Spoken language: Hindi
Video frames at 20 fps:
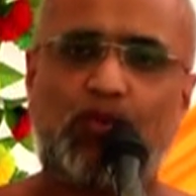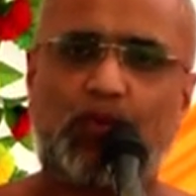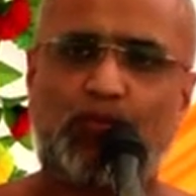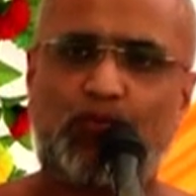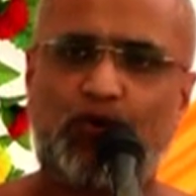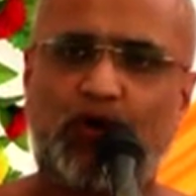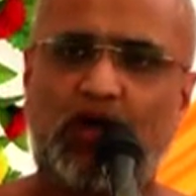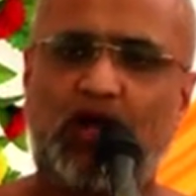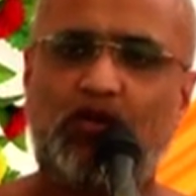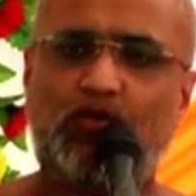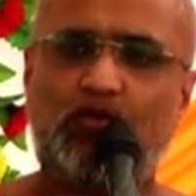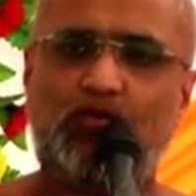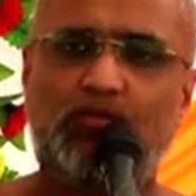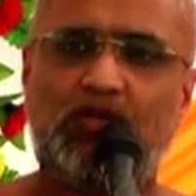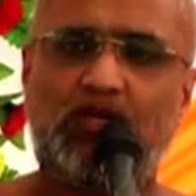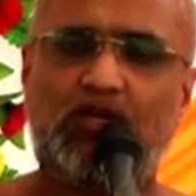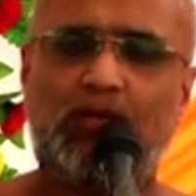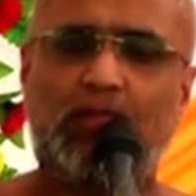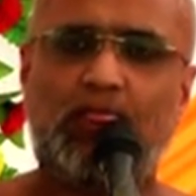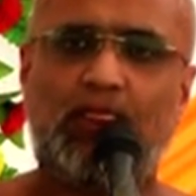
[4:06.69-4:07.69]
पुराणों
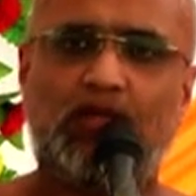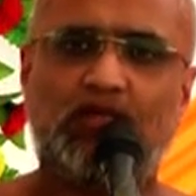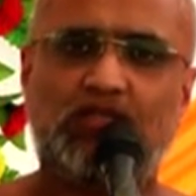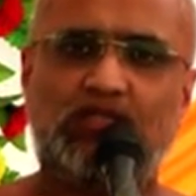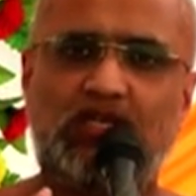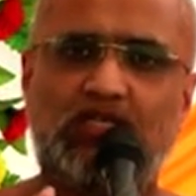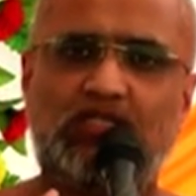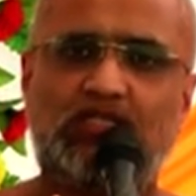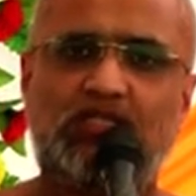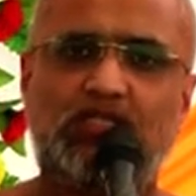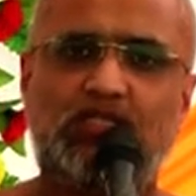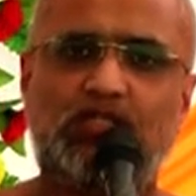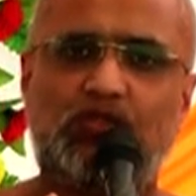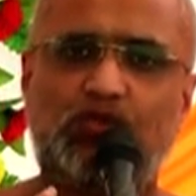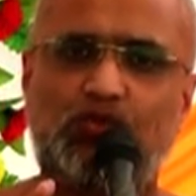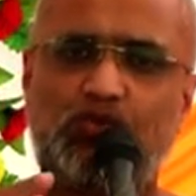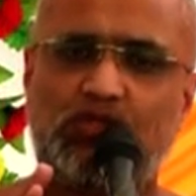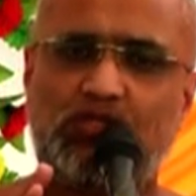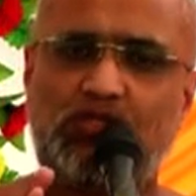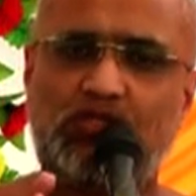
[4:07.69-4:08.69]
में जैसे
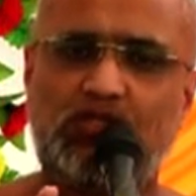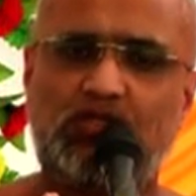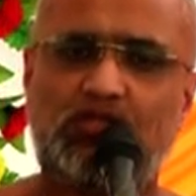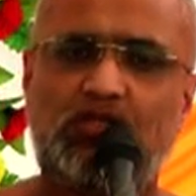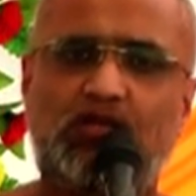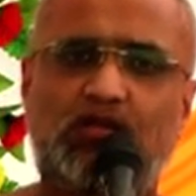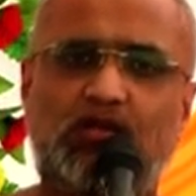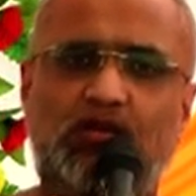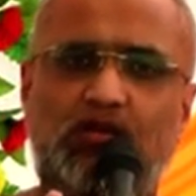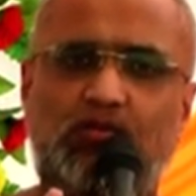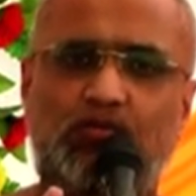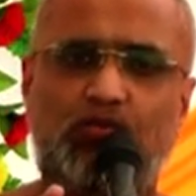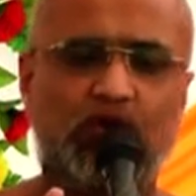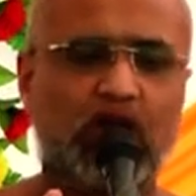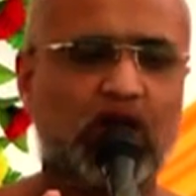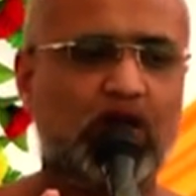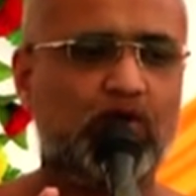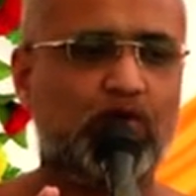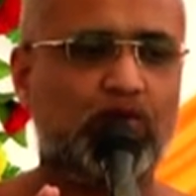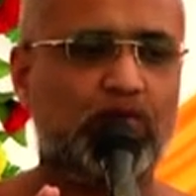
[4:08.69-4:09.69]
चौबीस तीर्थंकर
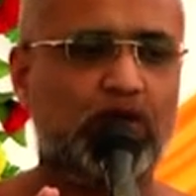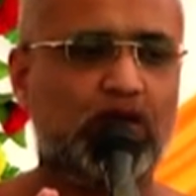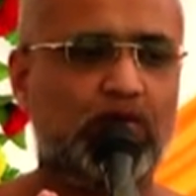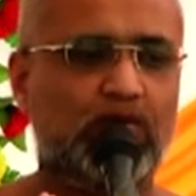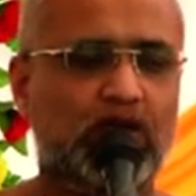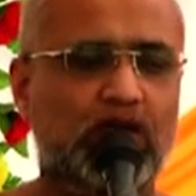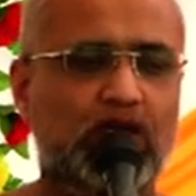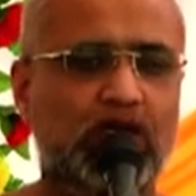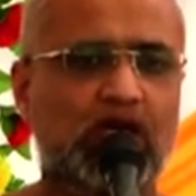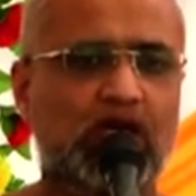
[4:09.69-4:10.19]
पुराणों में भी